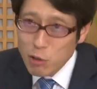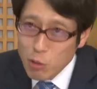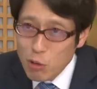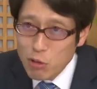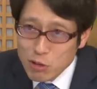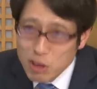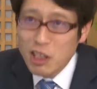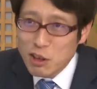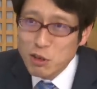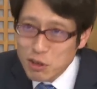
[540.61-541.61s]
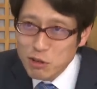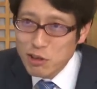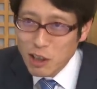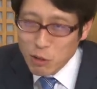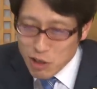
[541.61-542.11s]
闘訓練
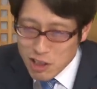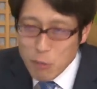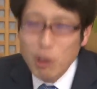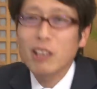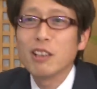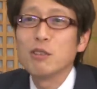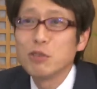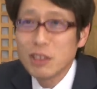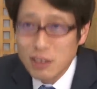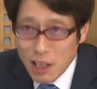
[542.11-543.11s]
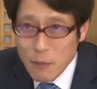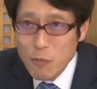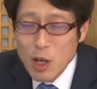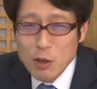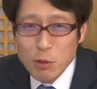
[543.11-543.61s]
してもらってるんですね。なさったの？
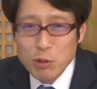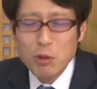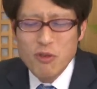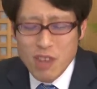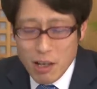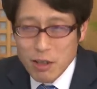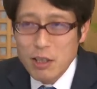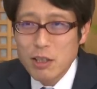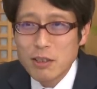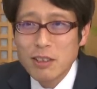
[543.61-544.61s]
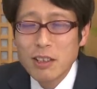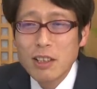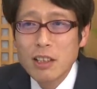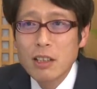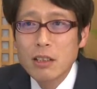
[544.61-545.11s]
すごい。しても
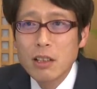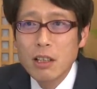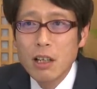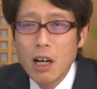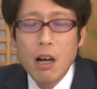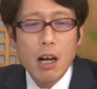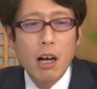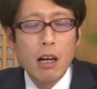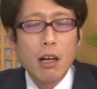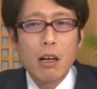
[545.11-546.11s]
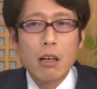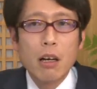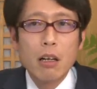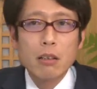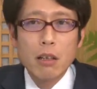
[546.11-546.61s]
らっているということは現在進行
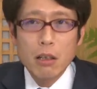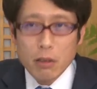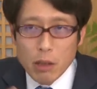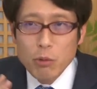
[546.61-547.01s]
形ですか？